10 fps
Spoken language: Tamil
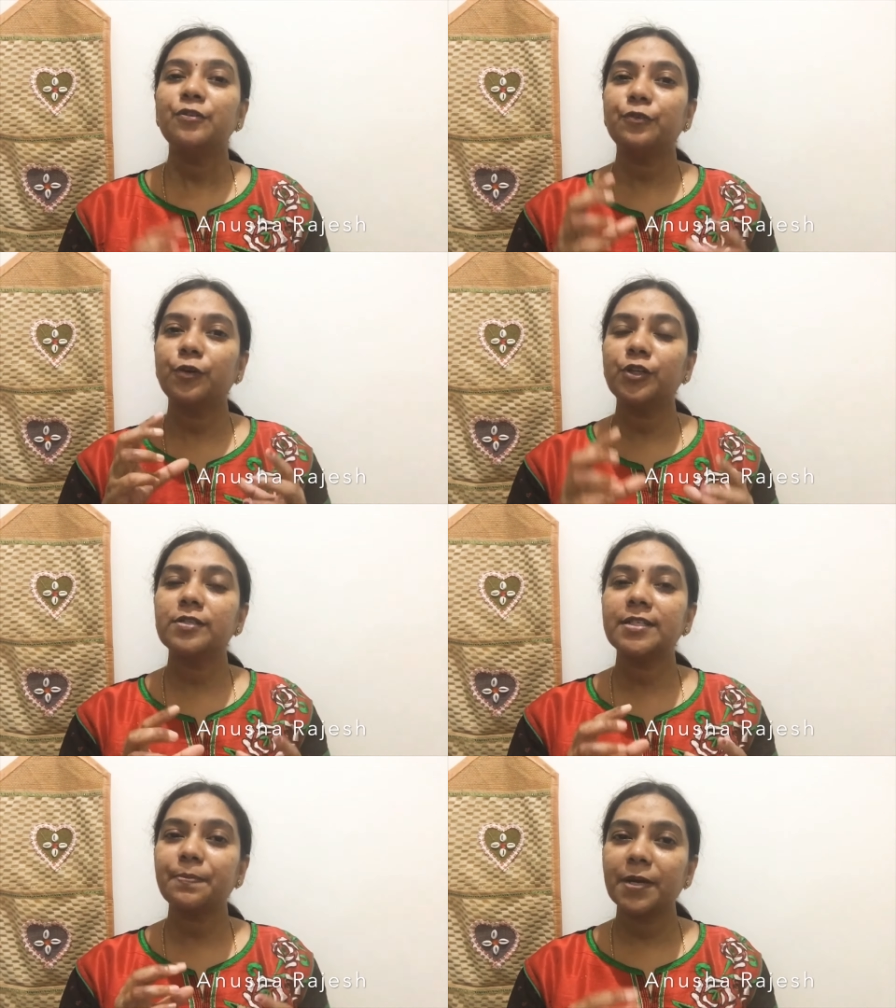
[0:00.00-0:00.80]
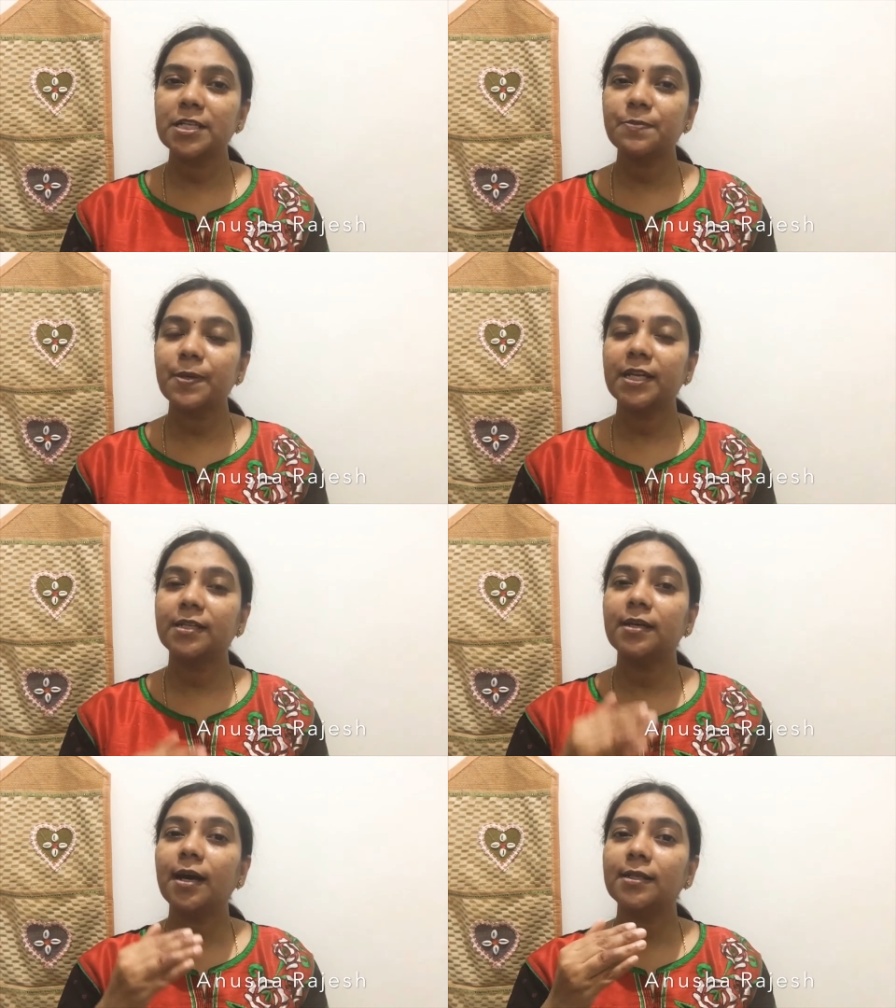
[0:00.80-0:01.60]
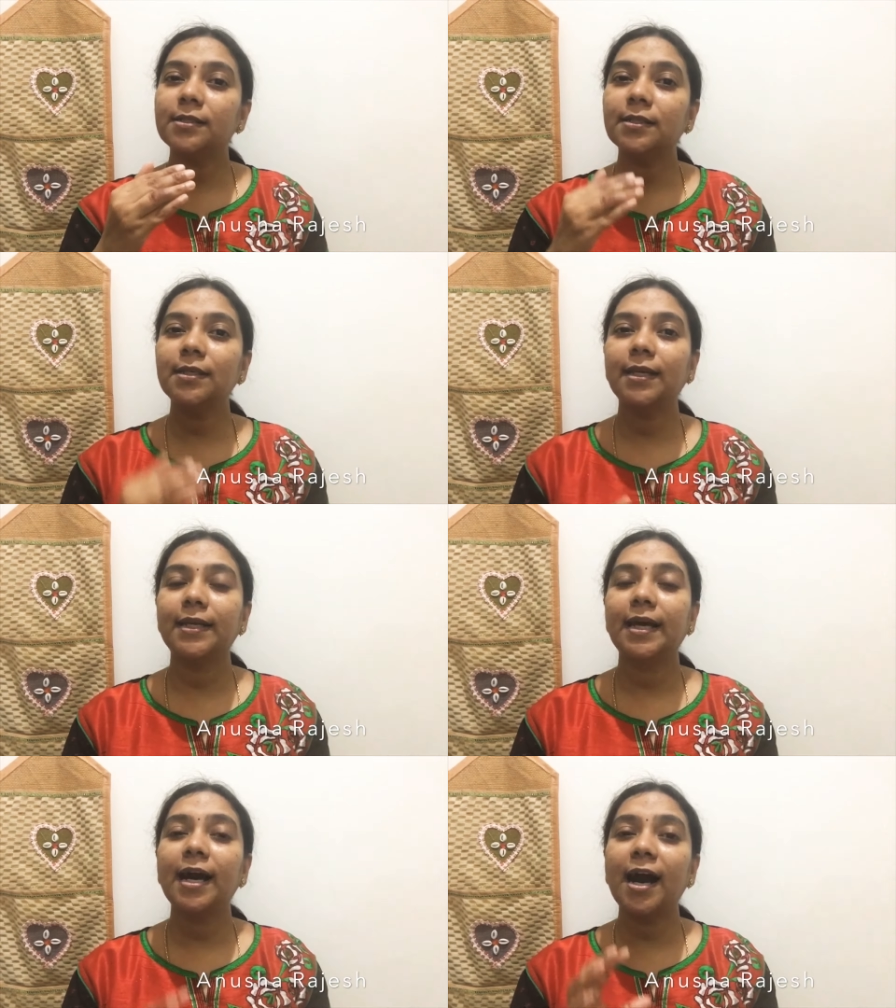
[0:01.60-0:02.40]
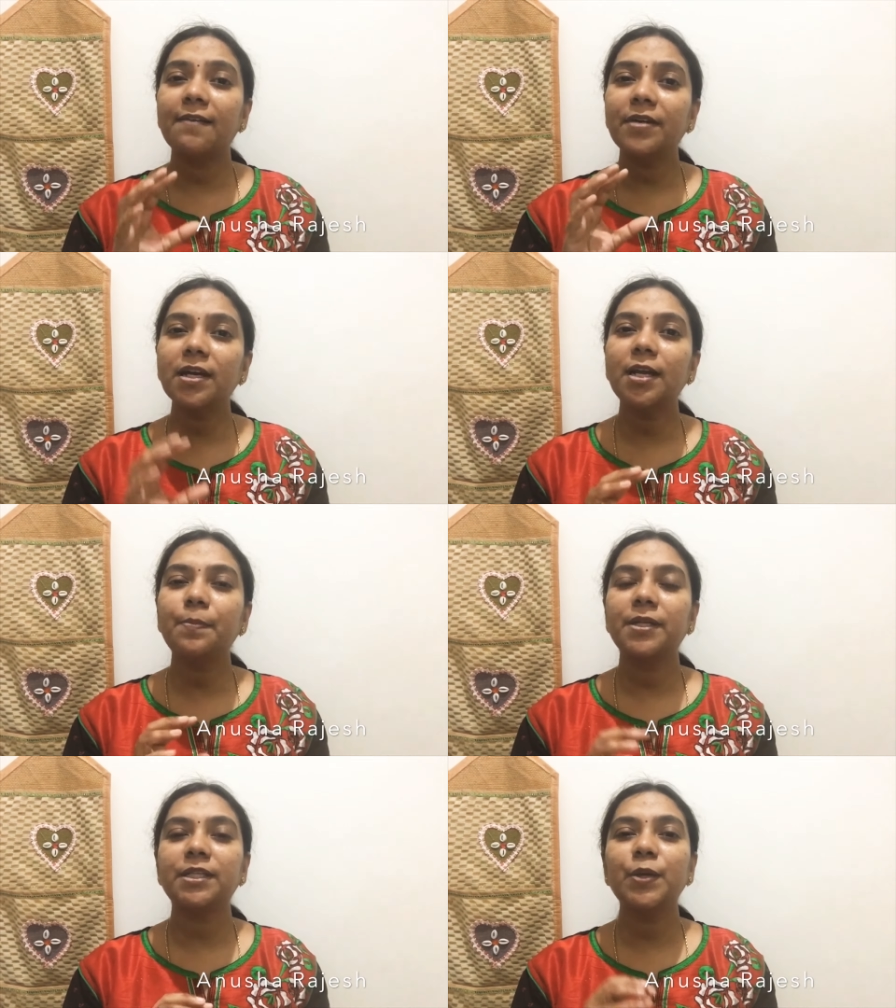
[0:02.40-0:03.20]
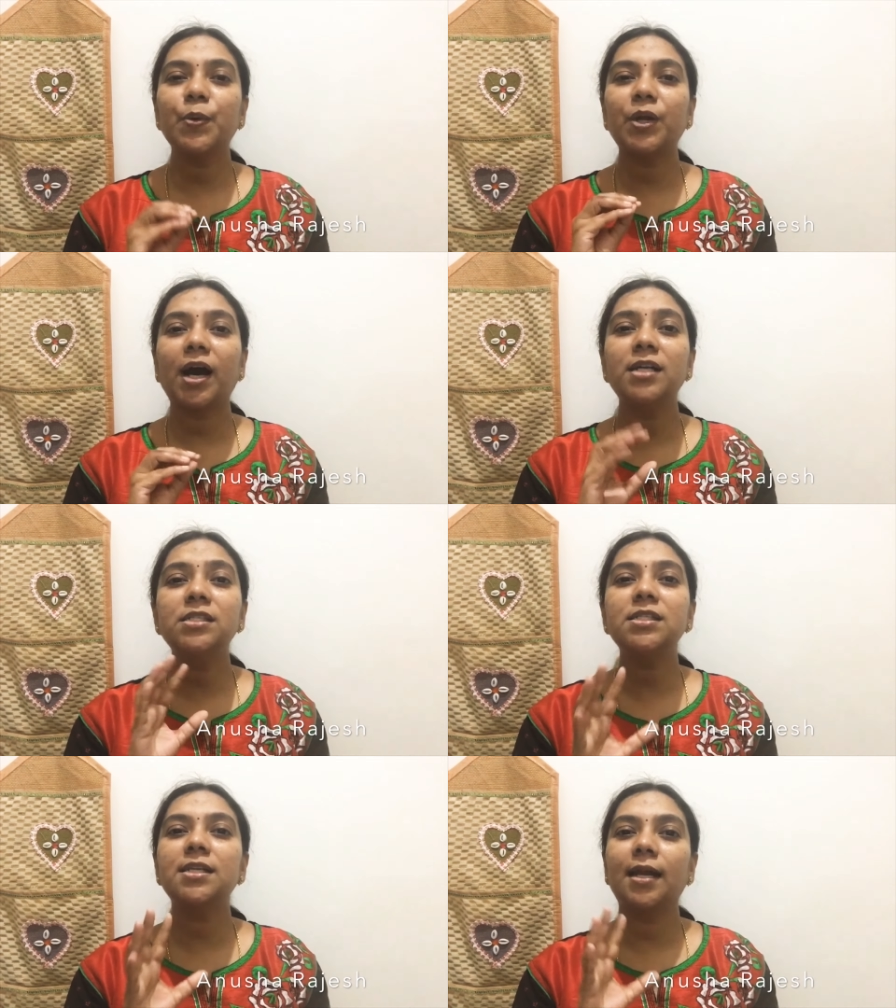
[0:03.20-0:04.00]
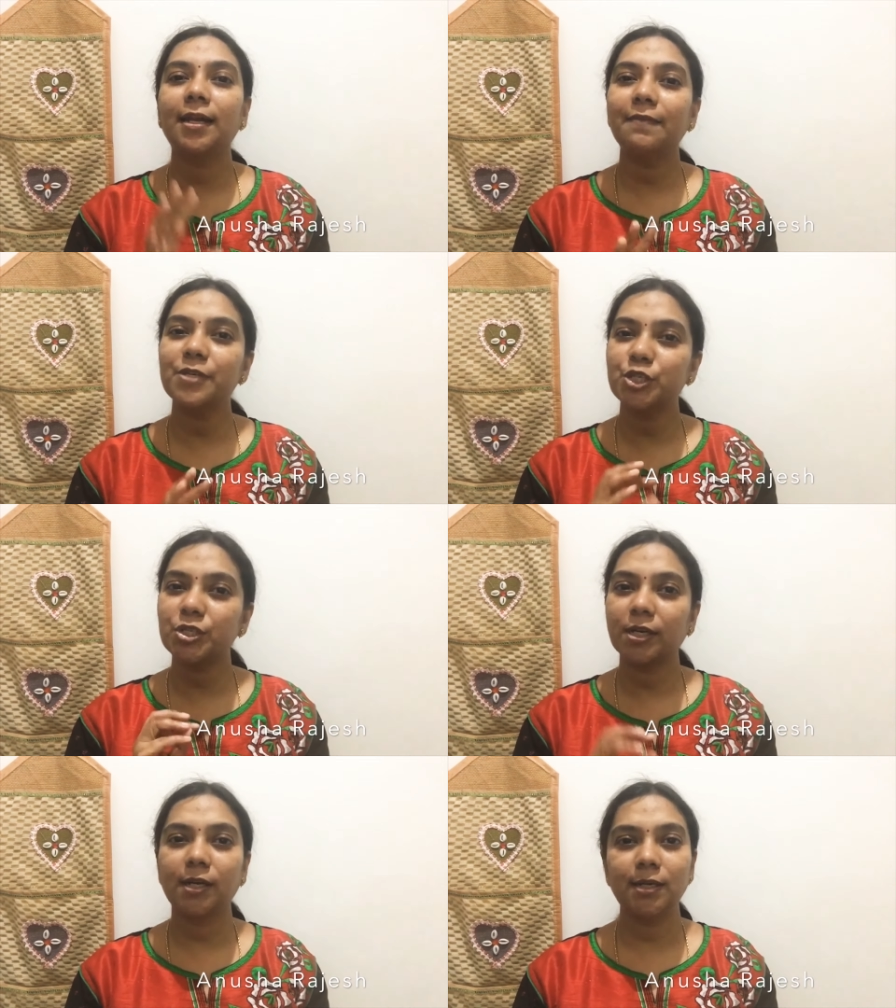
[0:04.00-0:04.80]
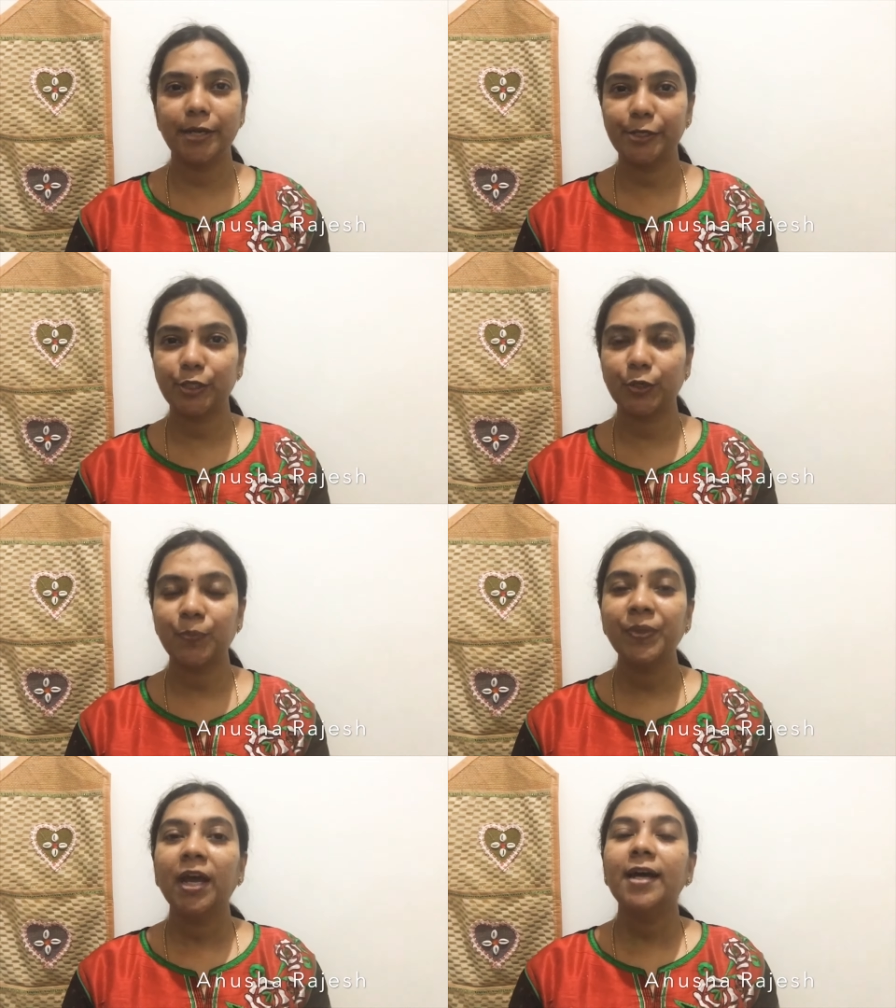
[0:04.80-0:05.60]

ஃபோட்டோஸை பேஸ்ட் பண்ணிவிட்டு அதுக்கு கீழே அவங்கள பற்றி ஒரு அஞ்சு நல்ல விஷயங்கள் எழுதணும்